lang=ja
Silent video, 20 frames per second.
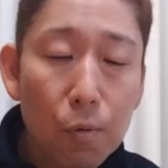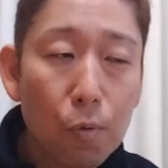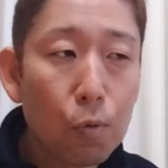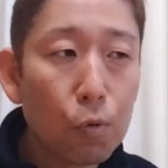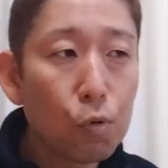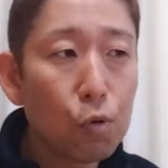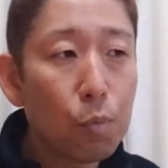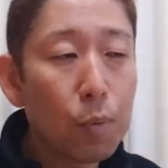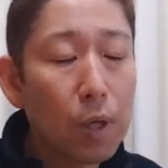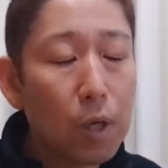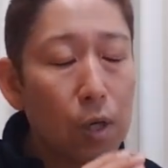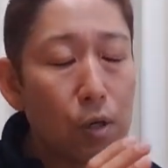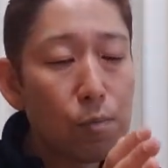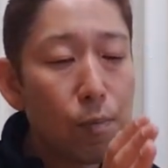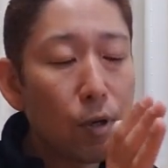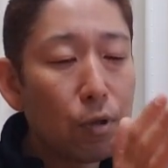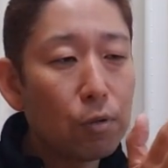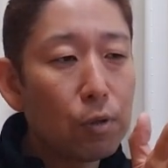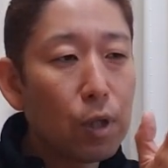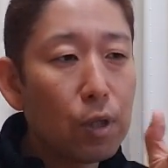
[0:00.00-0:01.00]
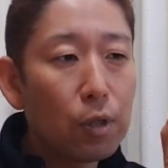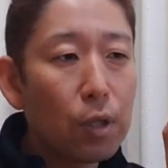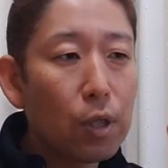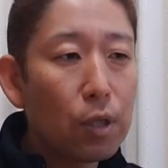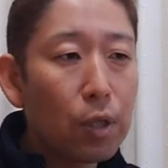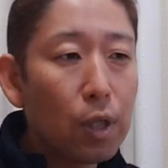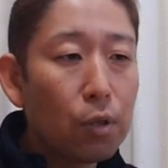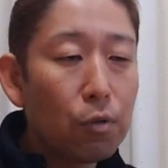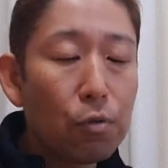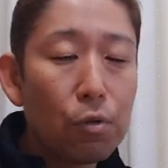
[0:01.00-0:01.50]
言葉がうまく
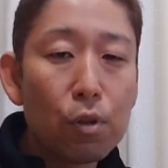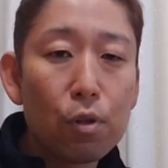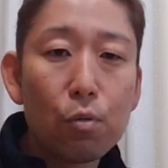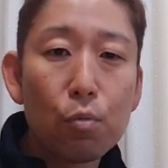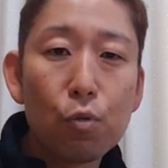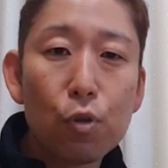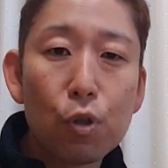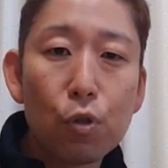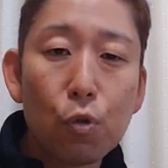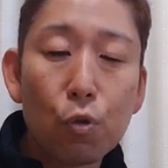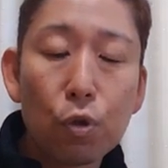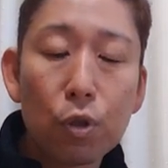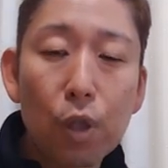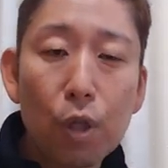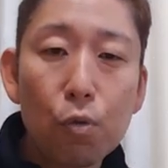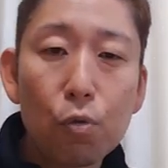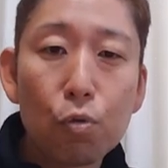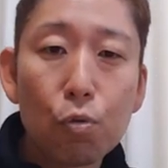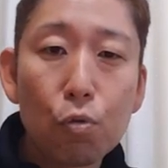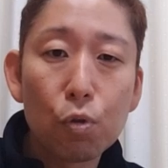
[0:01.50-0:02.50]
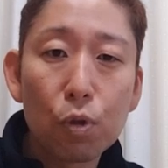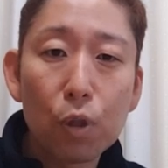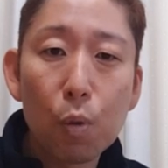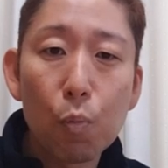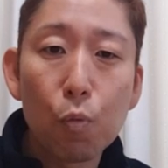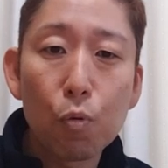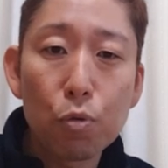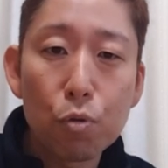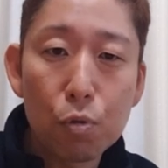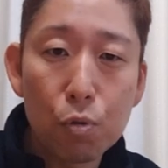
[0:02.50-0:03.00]
タンタンタンとリズムに乗ってるっこと
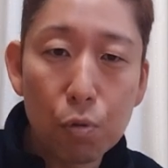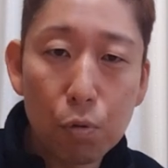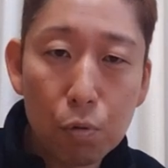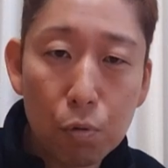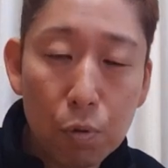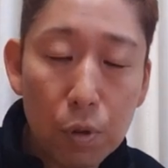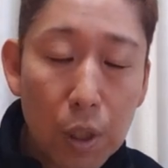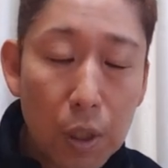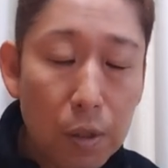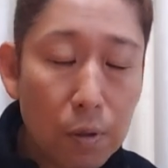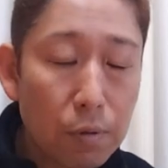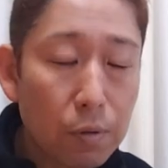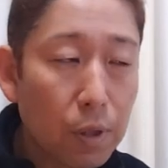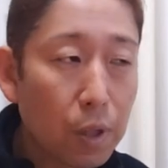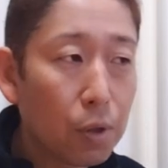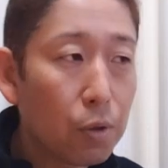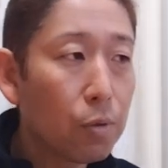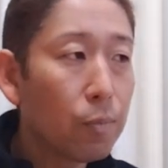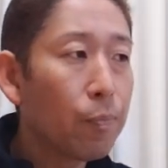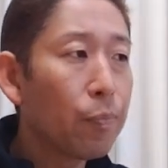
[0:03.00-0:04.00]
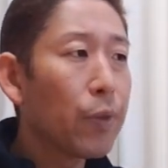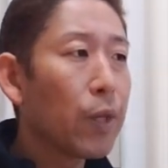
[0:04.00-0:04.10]
はもちろんそうなんですけど。